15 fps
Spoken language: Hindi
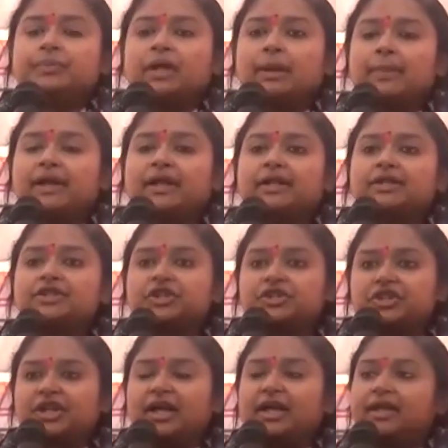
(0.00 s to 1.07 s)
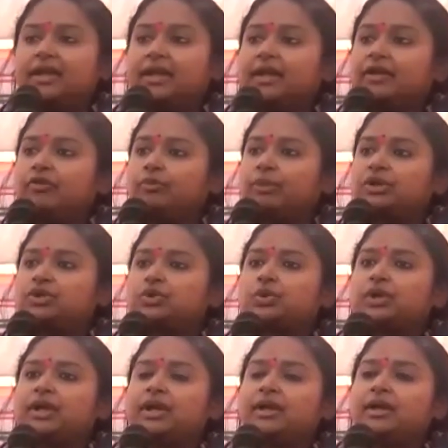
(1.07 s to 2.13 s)
हमारी शिक्षिकाएं हैं वो बच्चों
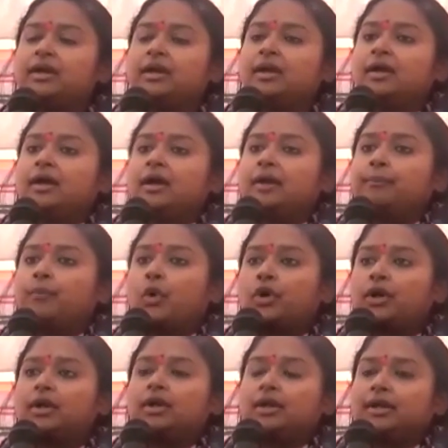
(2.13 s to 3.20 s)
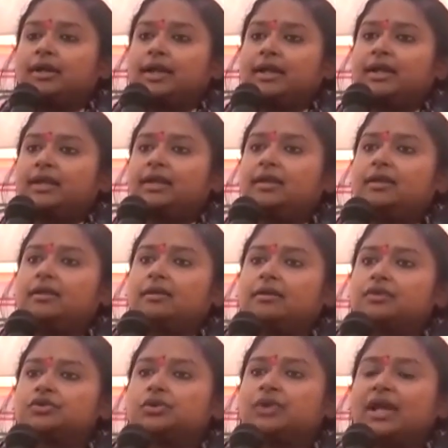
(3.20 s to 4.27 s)
के मॉरल यानी
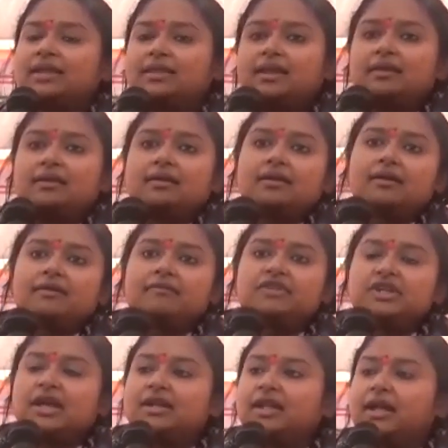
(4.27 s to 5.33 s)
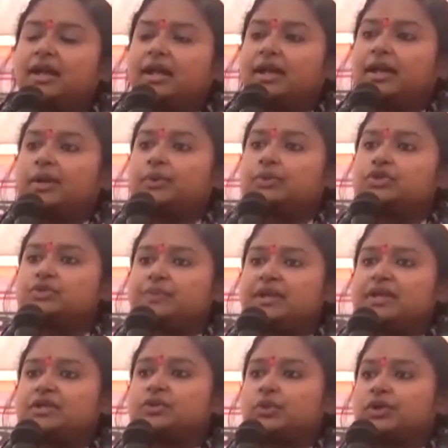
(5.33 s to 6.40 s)
कि जो नैतिक विचारधारा है उस
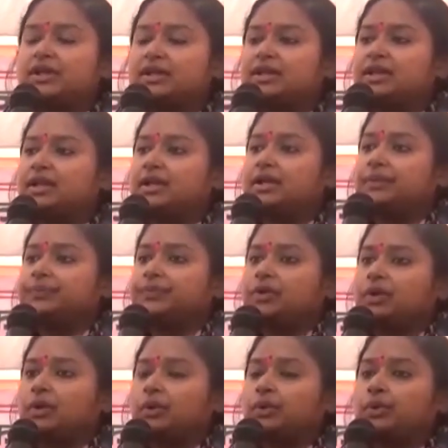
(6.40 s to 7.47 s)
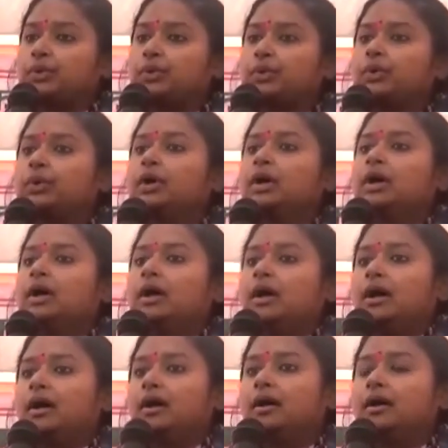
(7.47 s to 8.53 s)
पर जोर देती हैं उनको
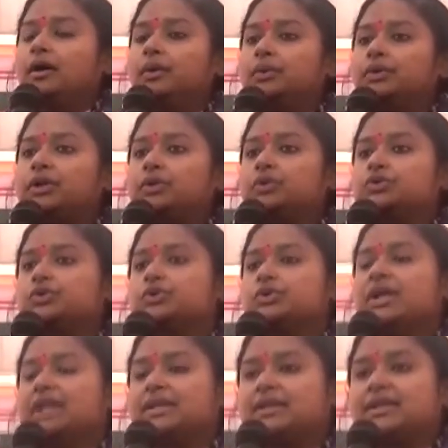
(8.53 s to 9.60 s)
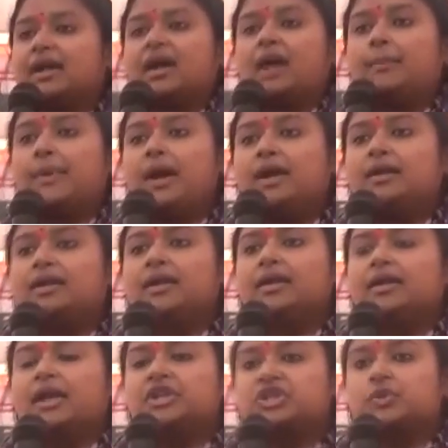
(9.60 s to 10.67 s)
आ, उनको जो नैतिकता का पाठ है
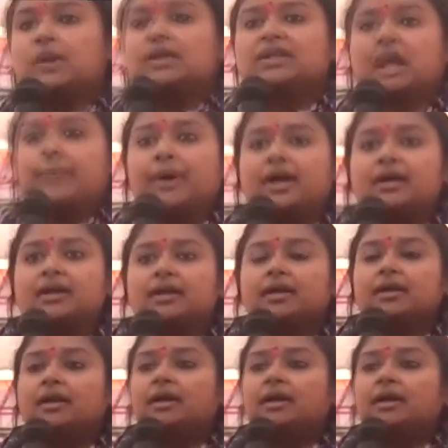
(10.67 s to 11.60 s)
राष्ट्रवाद का पाठ है